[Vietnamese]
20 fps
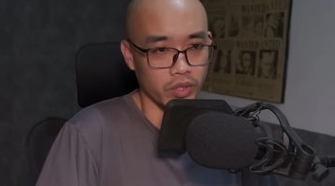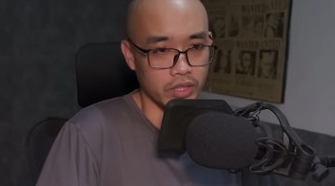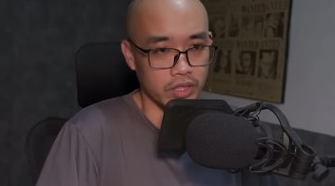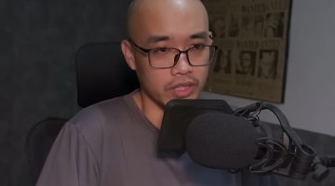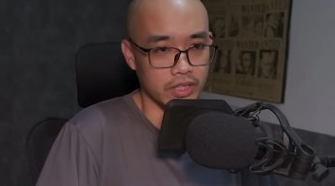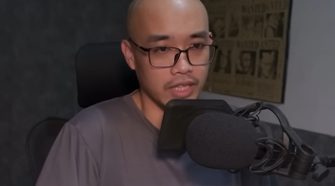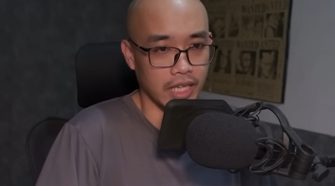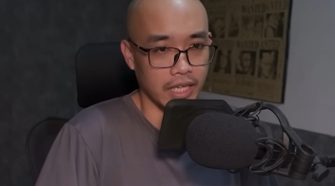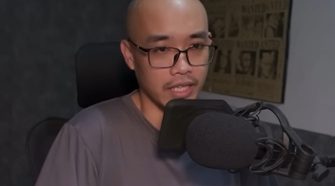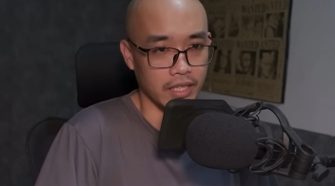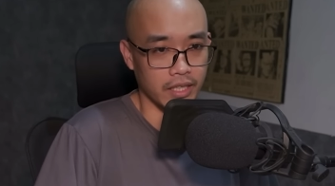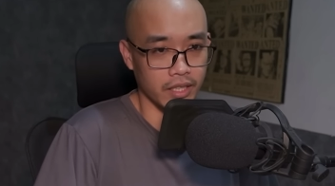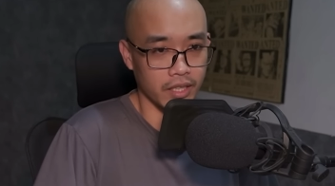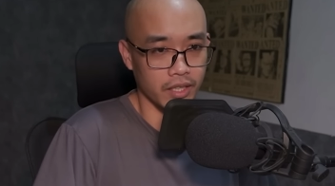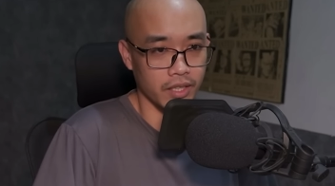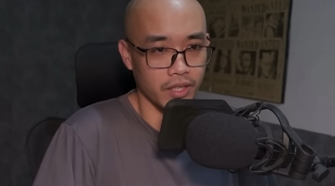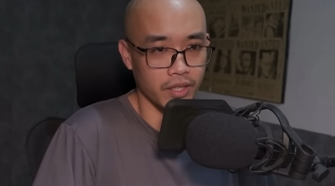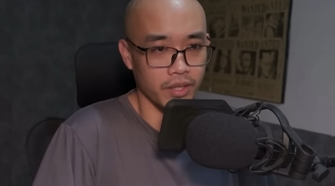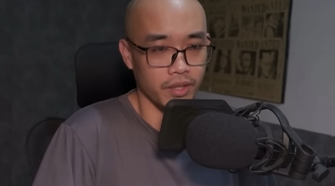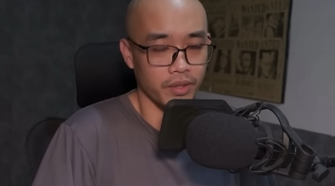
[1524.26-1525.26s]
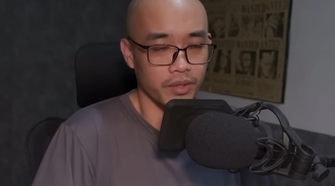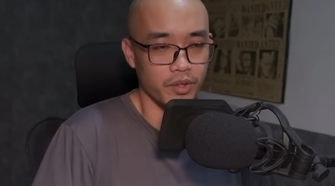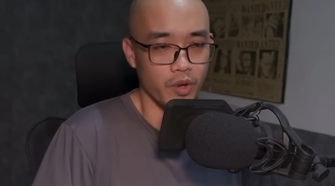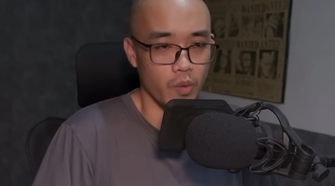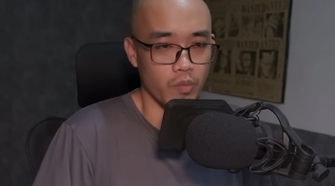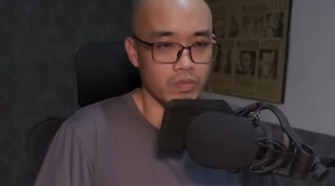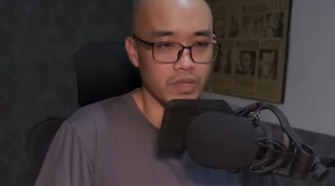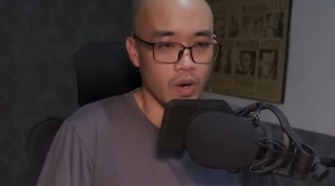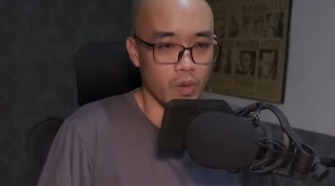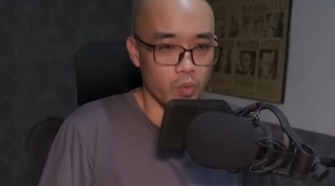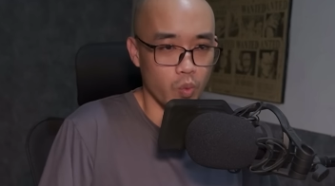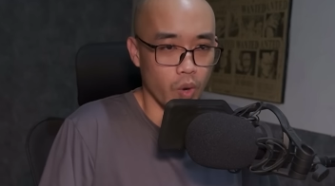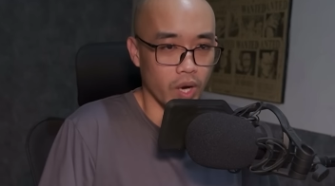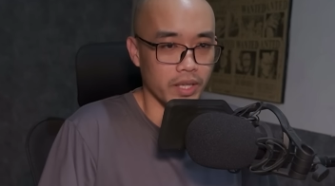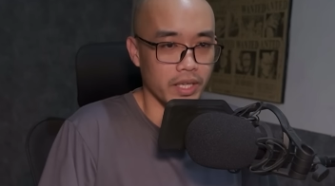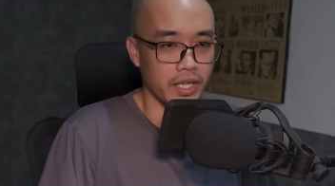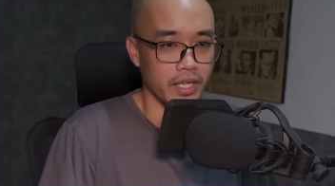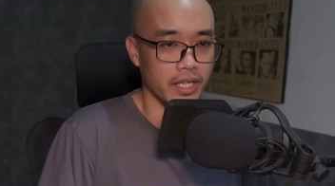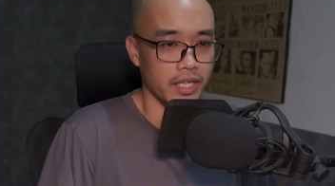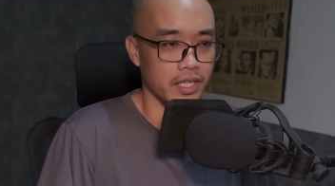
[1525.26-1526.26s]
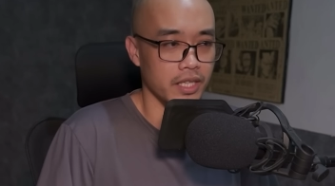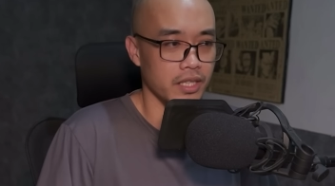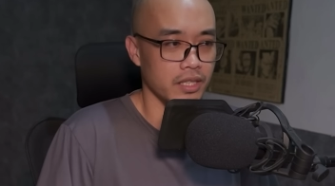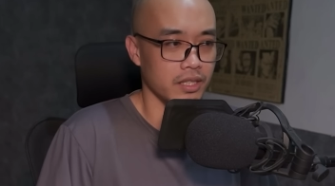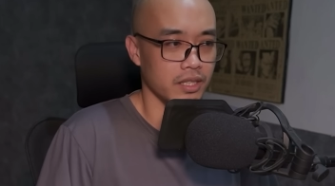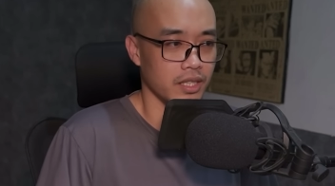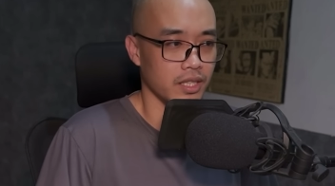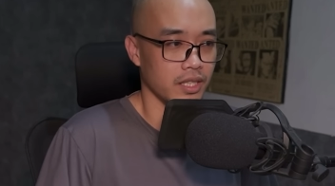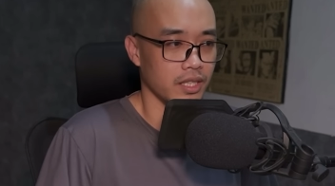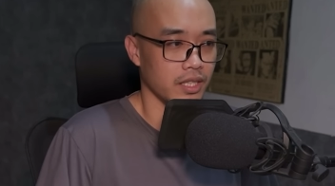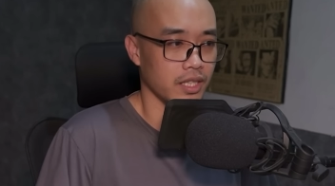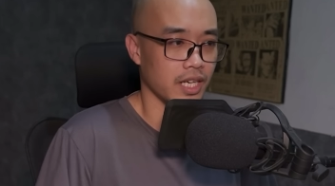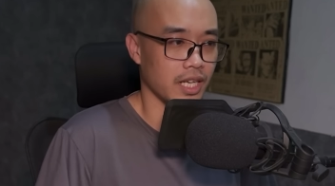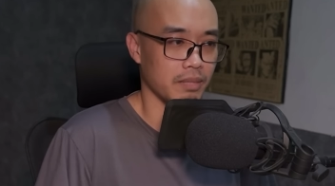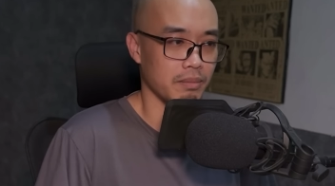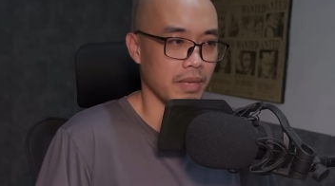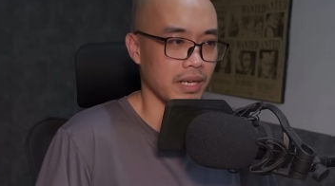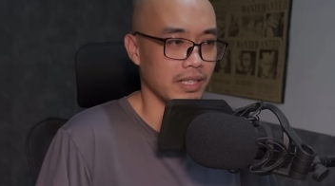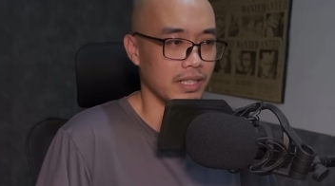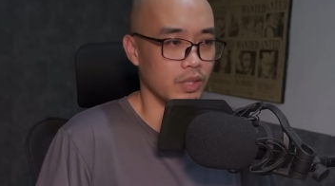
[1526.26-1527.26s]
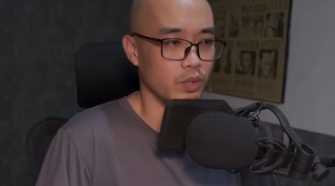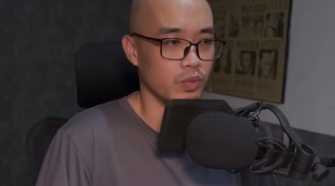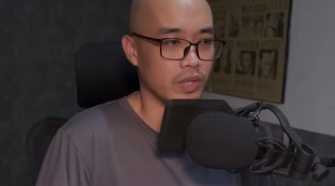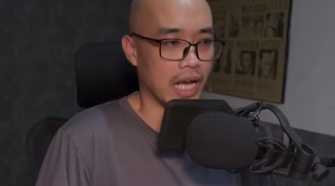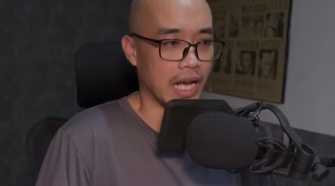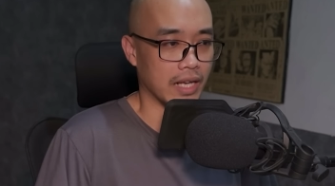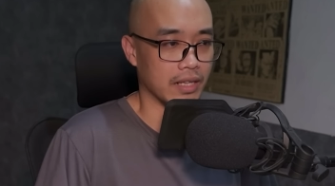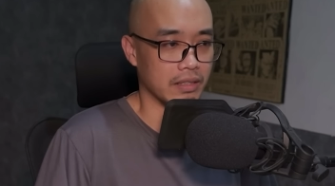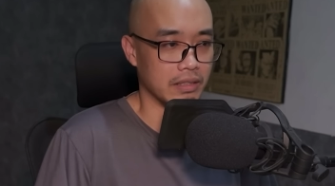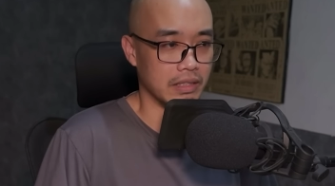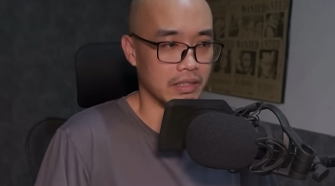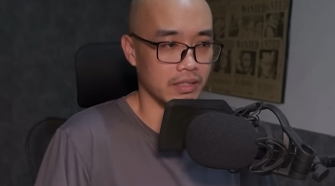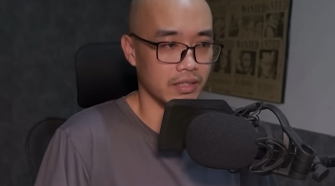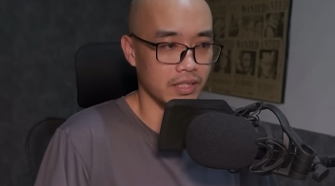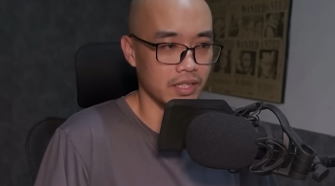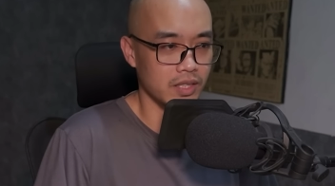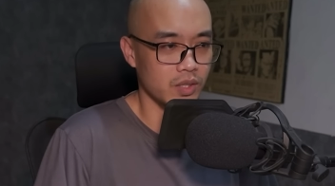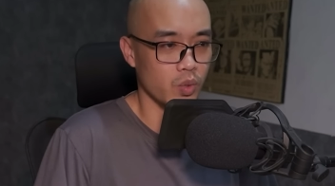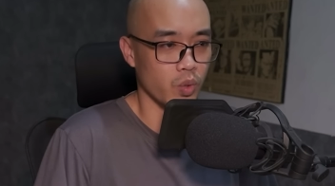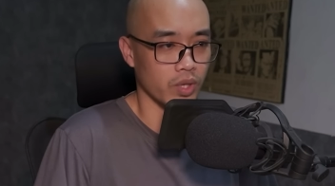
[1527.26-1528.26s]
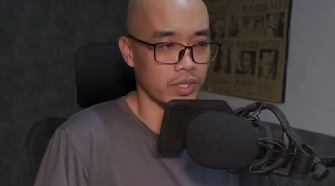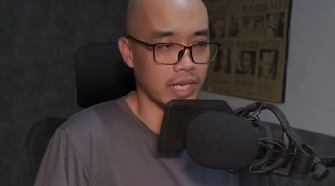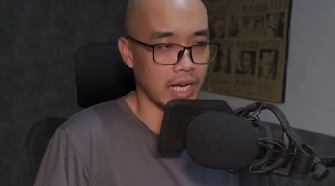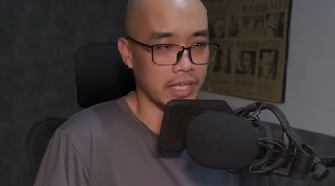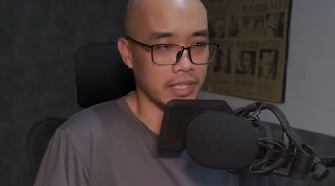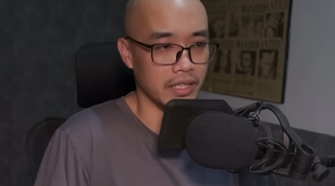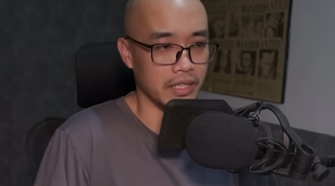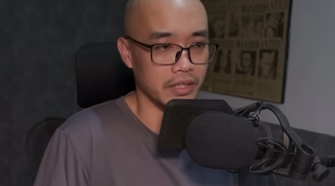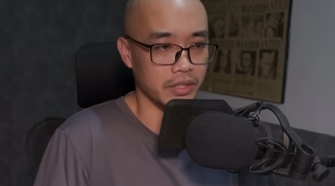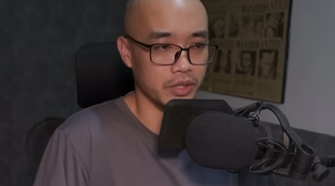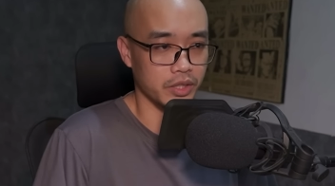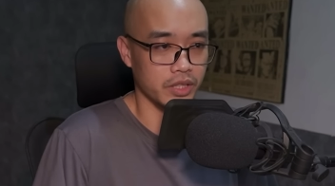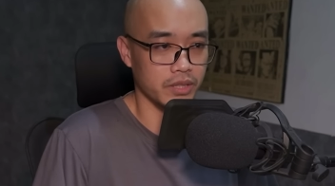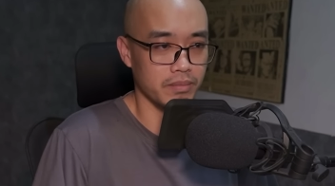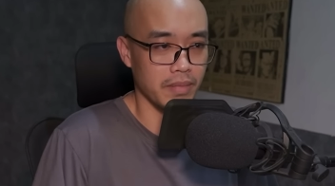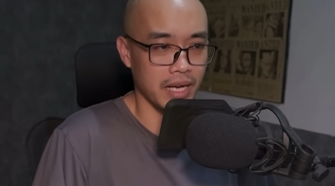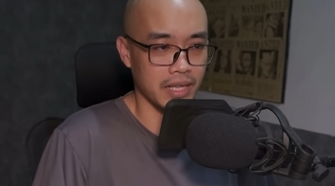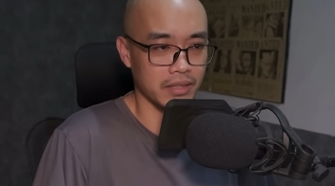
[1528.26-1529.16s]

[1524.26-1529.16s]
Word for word: Một khắc đồng hồ sau, một đoàn người đi tới trước một đại điện màu đen, sâm nghiêm hùng vĩ.